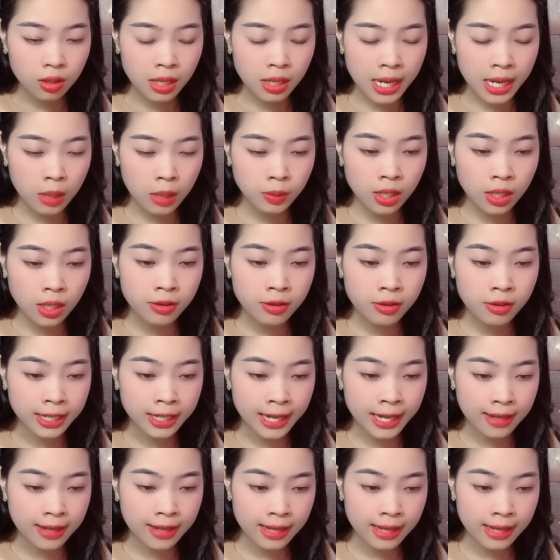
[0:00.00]
Lão ta
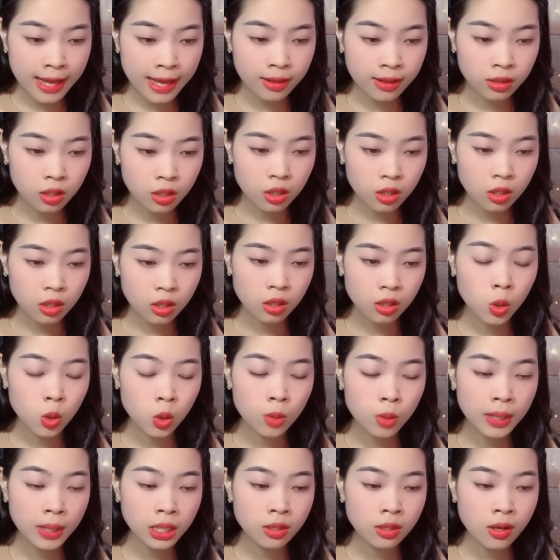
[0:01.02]
cười khẳng khặc,
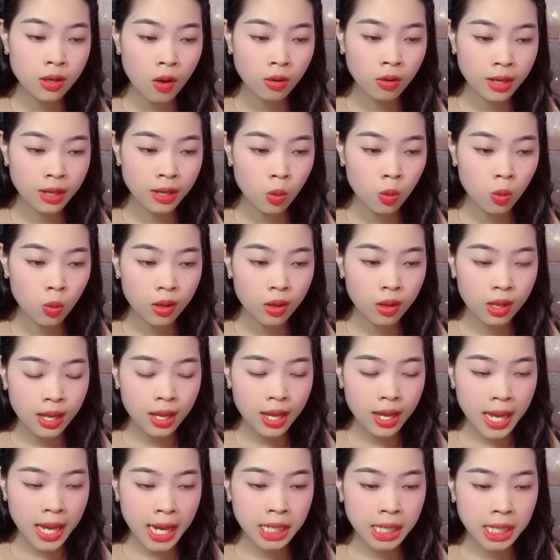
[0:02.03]
đôi mắt đỏ ngầu,
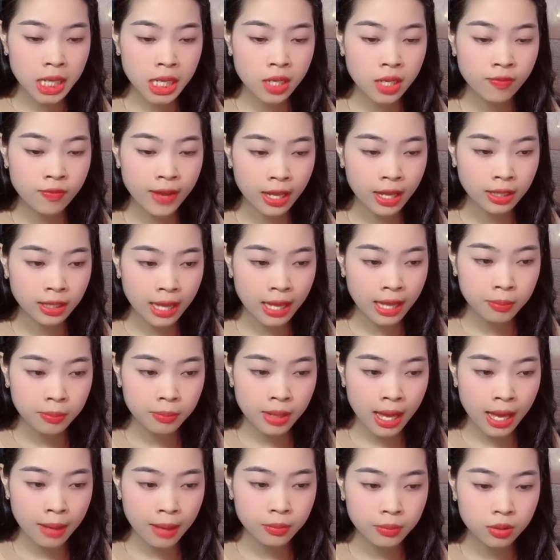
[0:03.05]
ánh lên vẻ
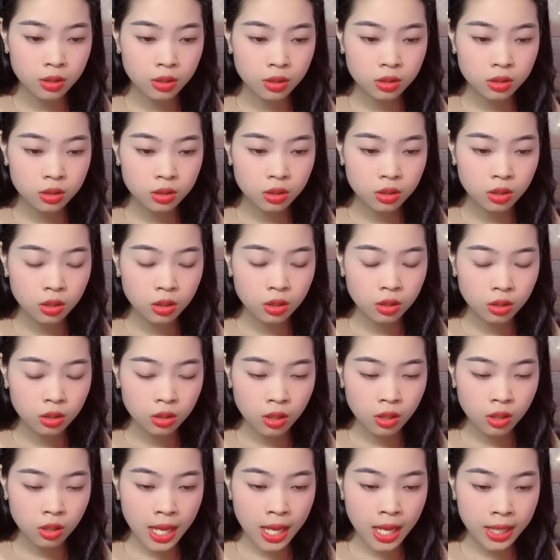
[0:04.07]
tham lam.
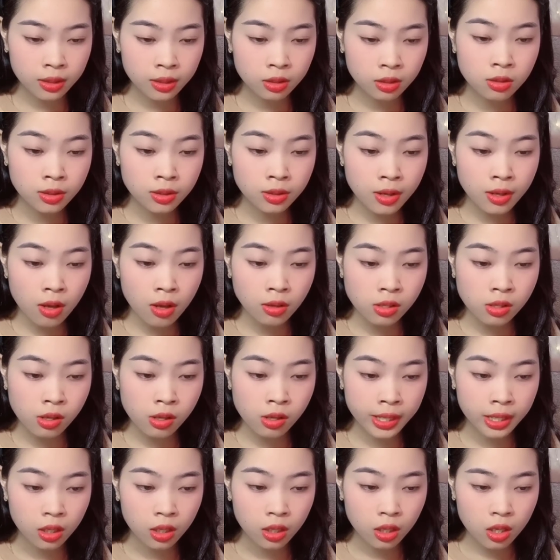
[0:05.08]
Lan cứng đơ
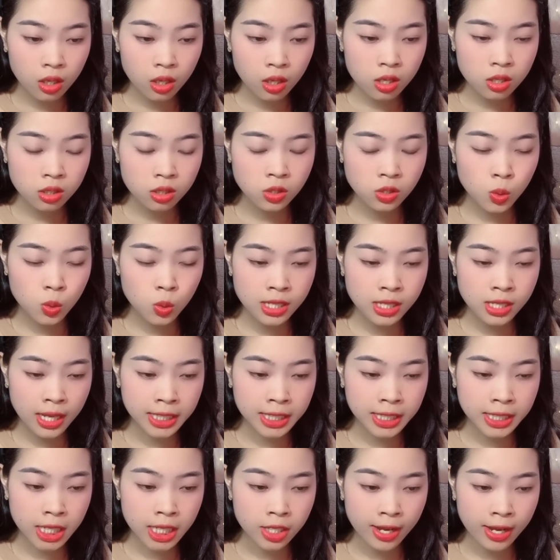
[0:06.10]
người, run
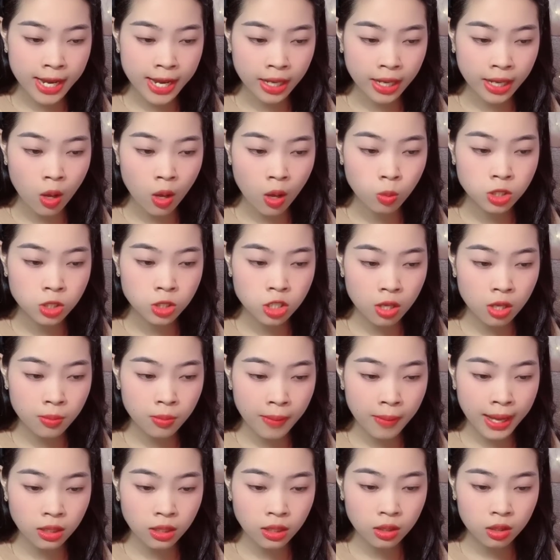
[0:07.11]
rẩy nhìn người đàn ông
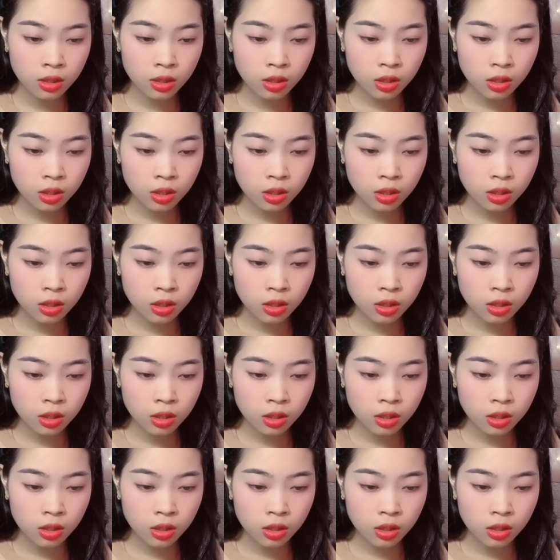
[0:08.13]
trước mắt.